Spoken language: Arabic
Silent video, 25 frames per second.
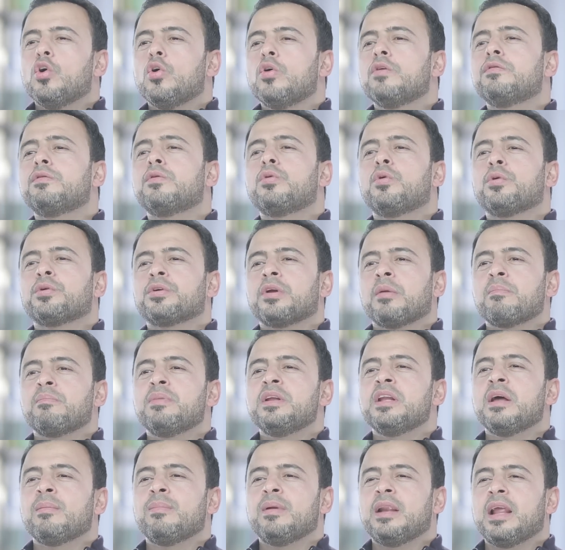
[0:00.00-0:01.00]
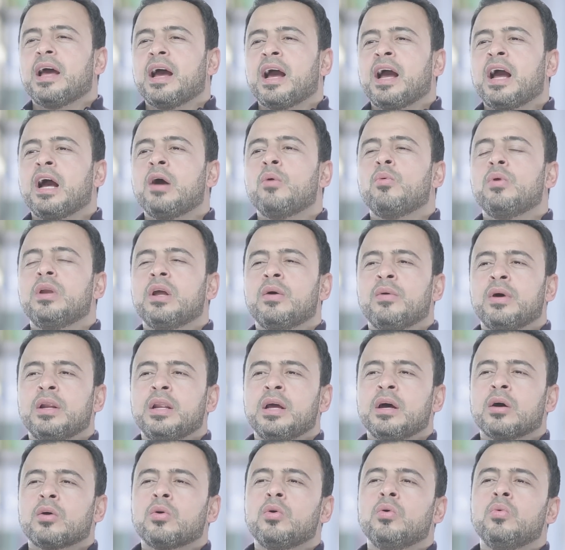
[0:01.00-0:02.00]
اذكر ربنا بلا حول
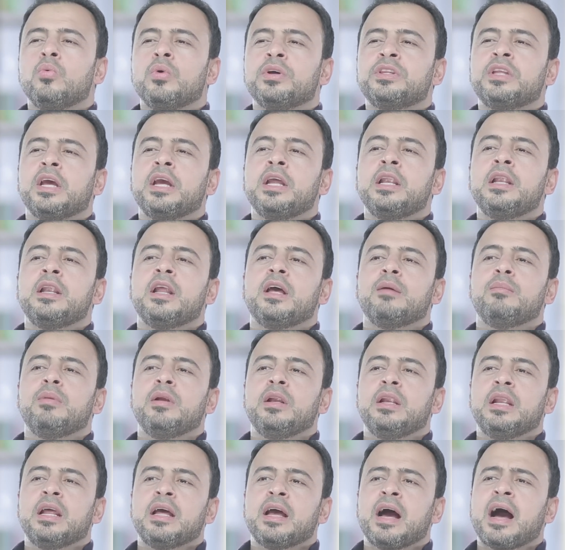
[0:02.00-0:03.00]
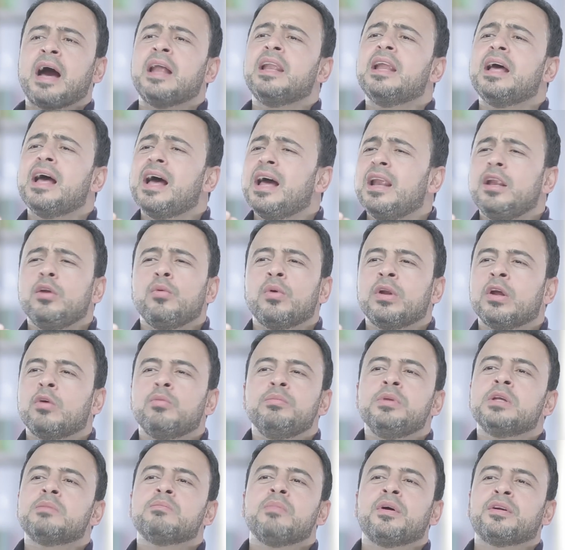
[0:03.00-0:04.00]
ولا قوة إلا بالله على الأقل ولو
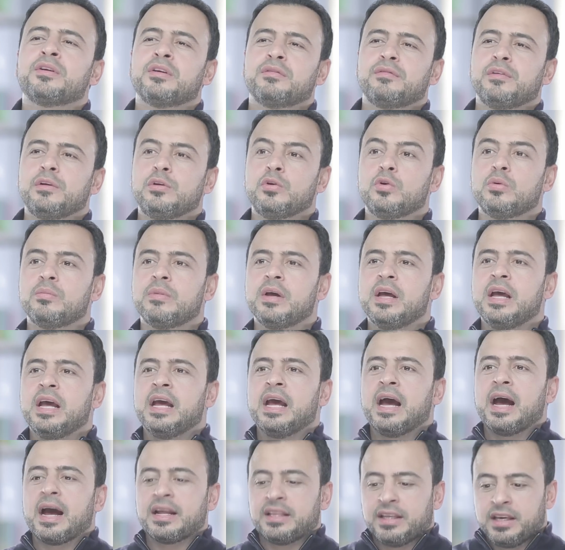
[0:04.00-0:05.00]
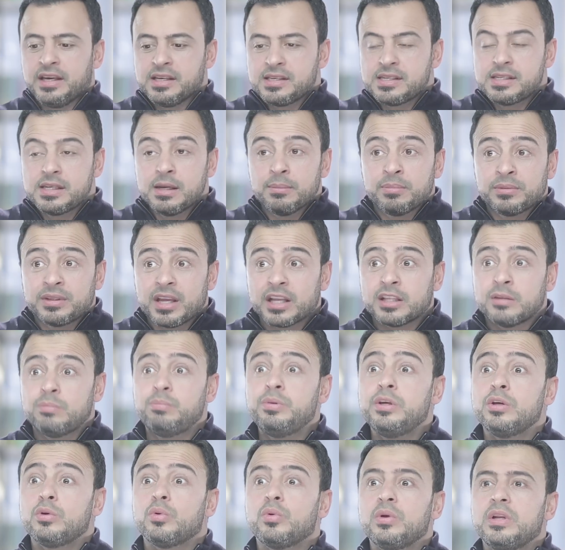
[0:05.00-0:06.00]
100 مرة في اليوم هتحس
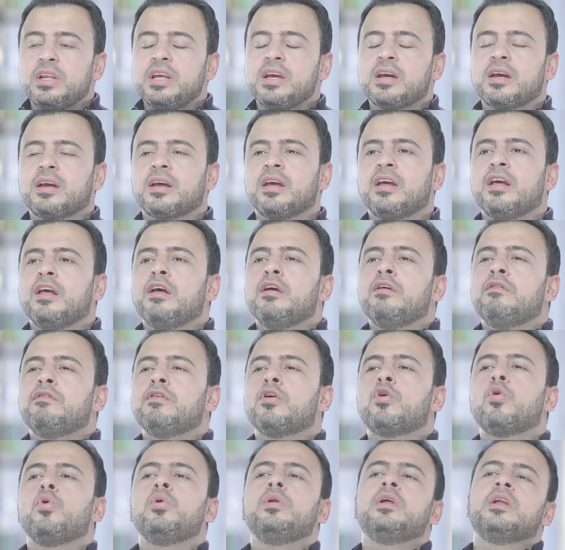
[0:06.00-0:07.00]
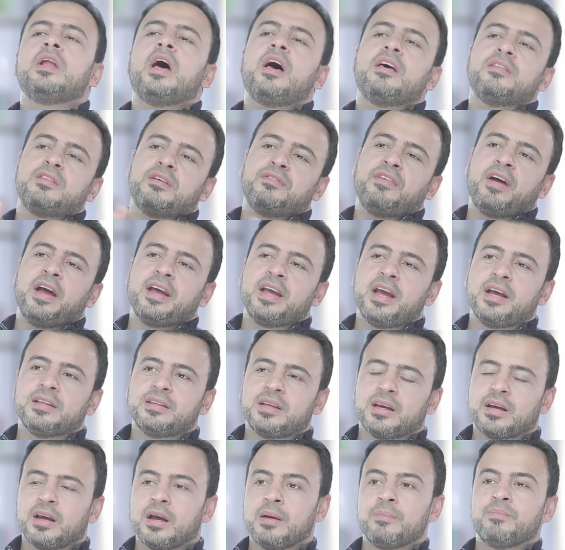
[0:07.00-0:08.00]
بتدبيره ليك في كل لحظة في
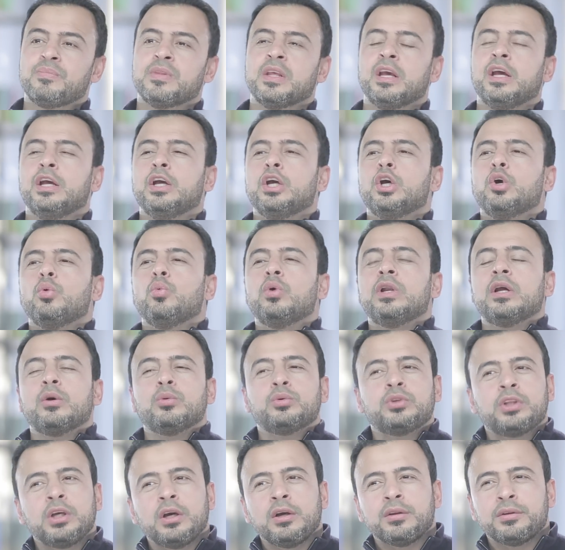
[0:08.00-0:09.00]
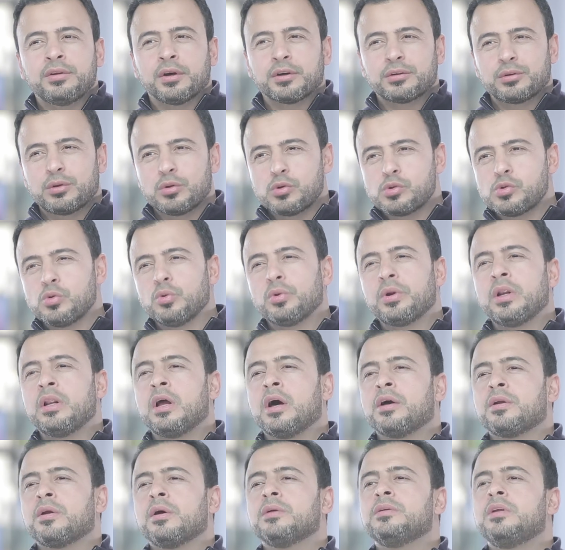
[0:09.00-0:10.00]
حياتك ولو تقدر تزور
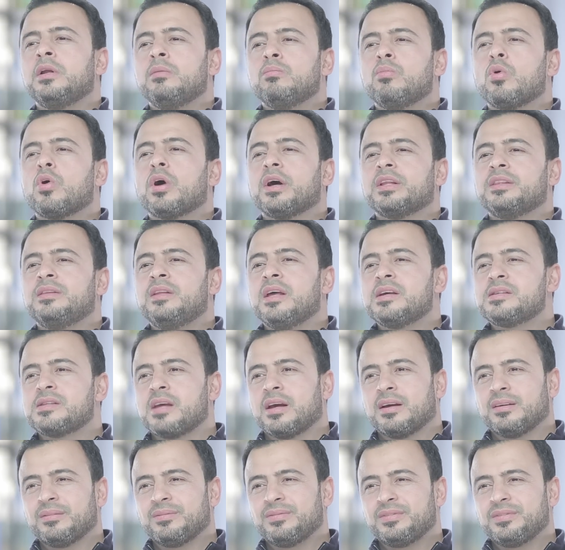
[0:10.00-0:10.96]
الأراضي المقدسة